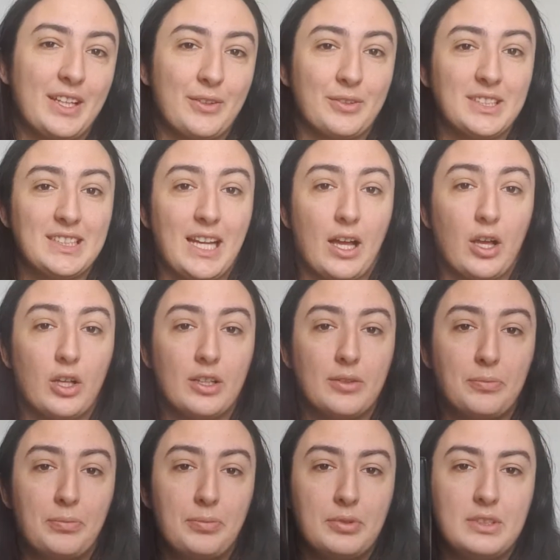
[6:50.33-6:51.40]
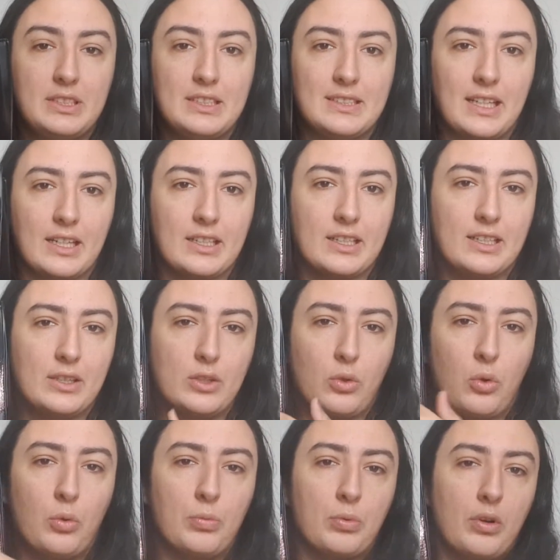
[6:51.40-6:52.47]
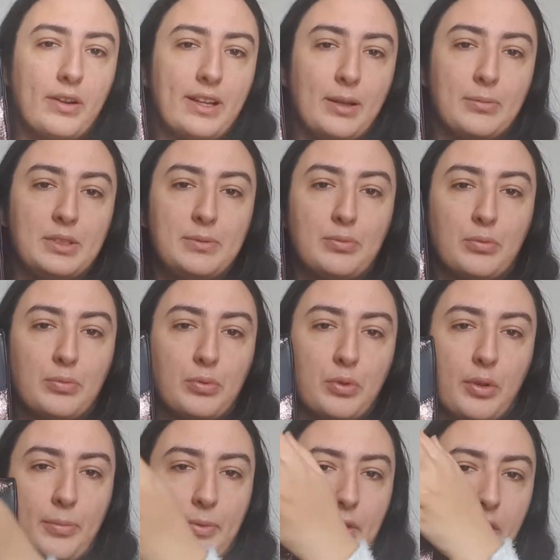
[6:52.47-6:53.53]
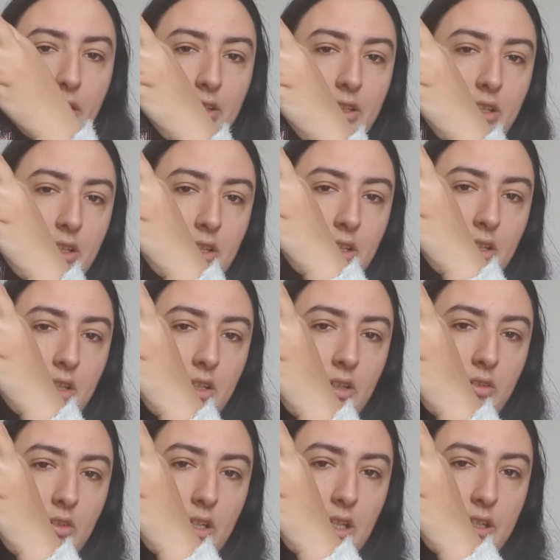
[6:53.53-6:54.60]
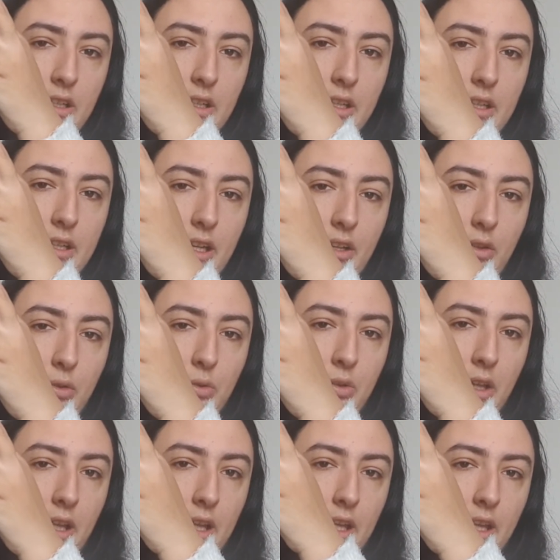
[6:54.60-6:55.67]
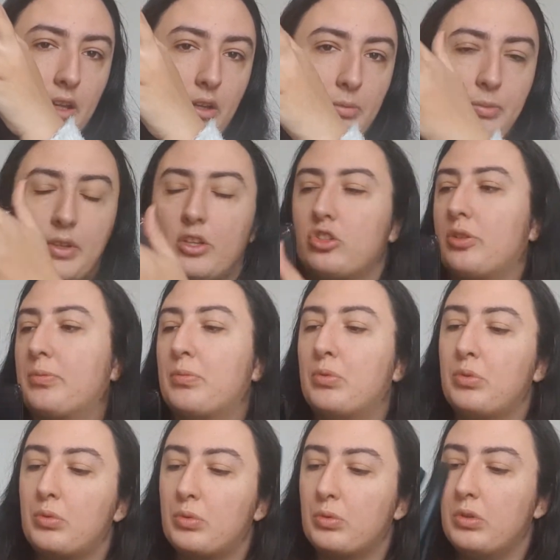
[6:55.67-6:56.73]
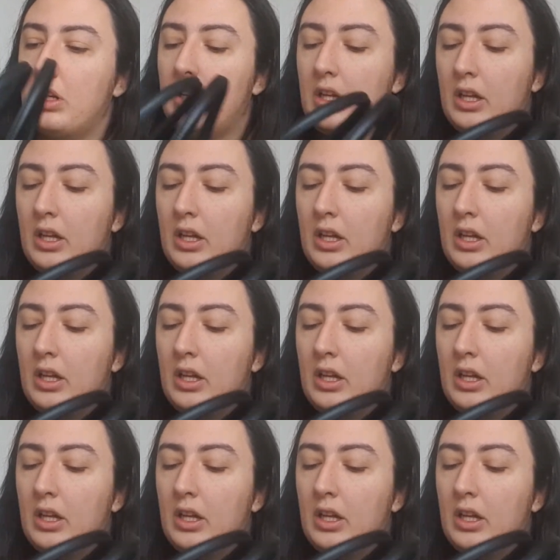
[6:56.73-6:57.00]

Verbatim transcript: Donc c'est un petit sac trop beau avec un petit pompon comme ça. Voilà, des détails dorés. Ça j'aime beaucoup.